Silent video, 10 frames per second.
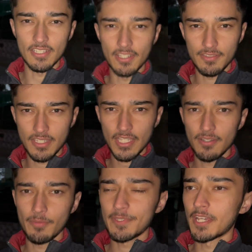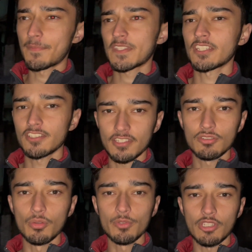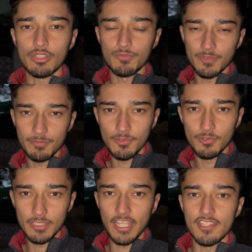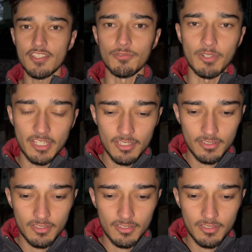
जल्दी से ठीक है अभी घर पे जाते जाते जो भी होता है तुम सबको दिखाता चलूँगा ठीक है